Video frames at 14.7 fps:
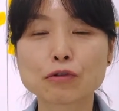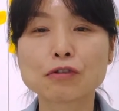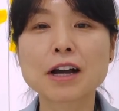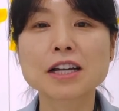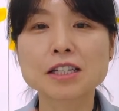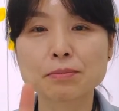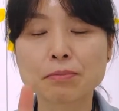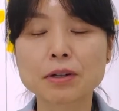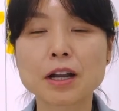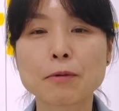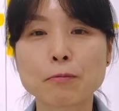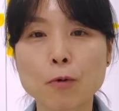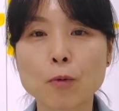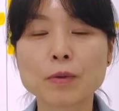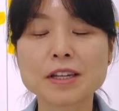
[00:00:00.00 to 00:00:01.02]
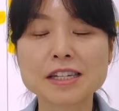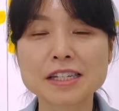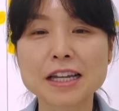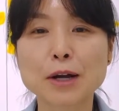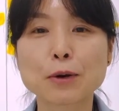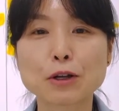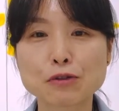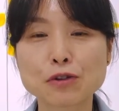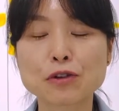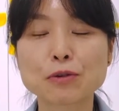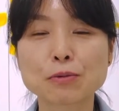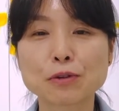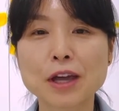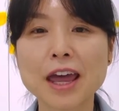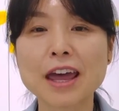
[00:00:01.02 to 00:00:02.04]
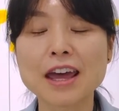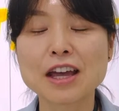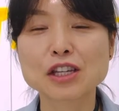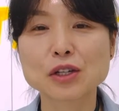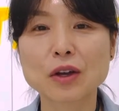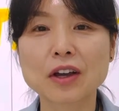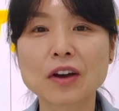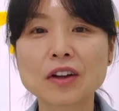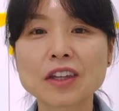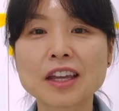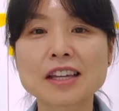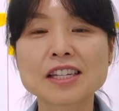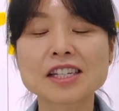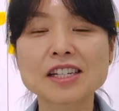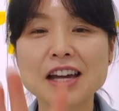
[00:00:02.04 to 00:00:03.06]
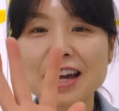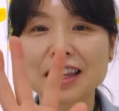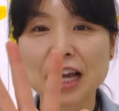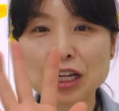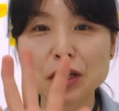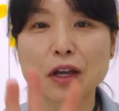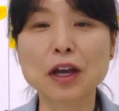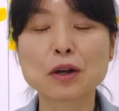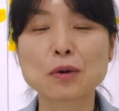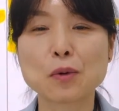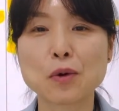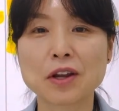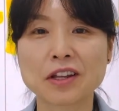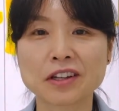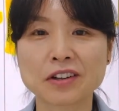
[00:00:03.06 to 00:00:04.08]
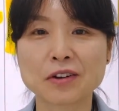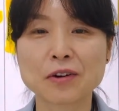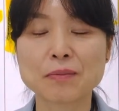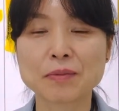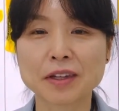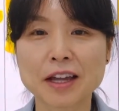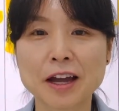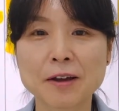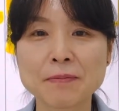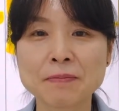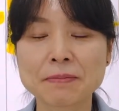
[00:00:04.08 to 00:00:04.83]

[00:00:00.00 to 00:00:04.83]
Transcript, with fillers: 가지 플랫폼 인스타와 유튜브에 저의 컨텐츠 다섯 개를 올리는 겁니다.